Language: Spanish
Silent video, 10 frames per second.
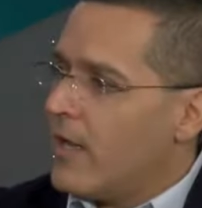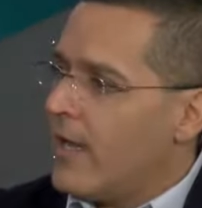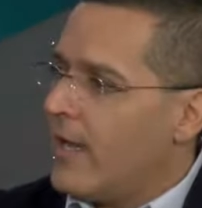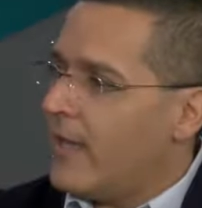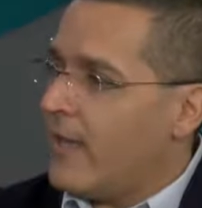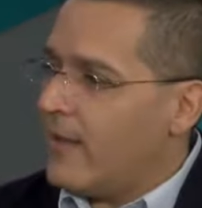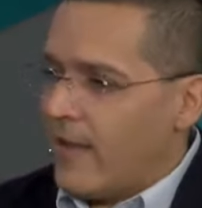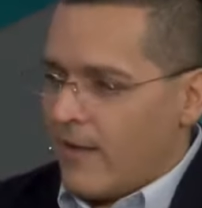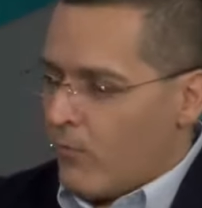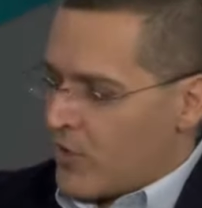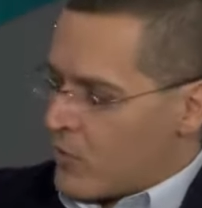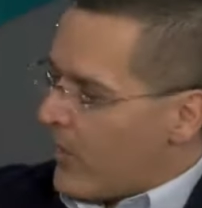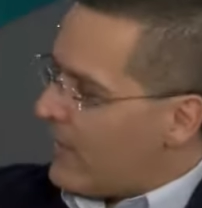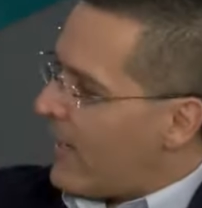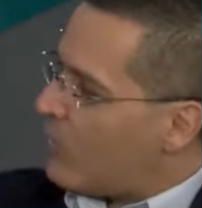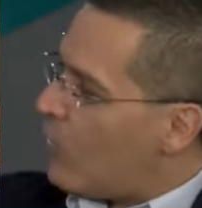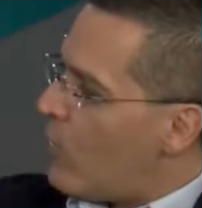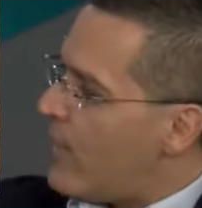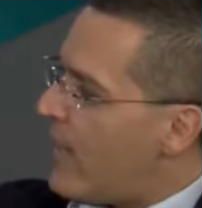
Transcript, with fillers: eh, el muchacho este que estuvo allá,